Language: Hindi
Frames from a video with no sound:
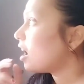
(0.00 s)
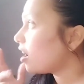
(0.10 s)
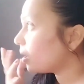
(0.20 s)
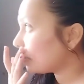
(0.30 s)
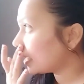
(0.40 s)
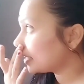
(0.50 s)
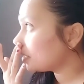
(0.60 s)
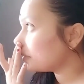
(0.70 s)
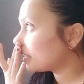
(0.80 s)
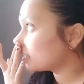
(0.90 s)
और बाकी
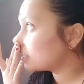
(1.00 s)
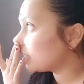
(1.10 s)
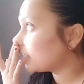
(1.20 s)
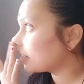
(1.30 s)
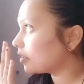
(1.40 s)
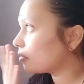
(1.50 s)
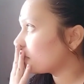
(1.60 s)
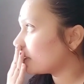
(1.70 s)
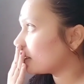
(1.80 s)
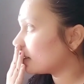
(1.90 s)
भी कच्चे लगे
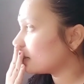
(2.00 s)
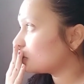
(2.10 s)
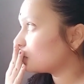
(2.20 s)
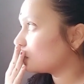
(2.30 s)
हुए हैं जो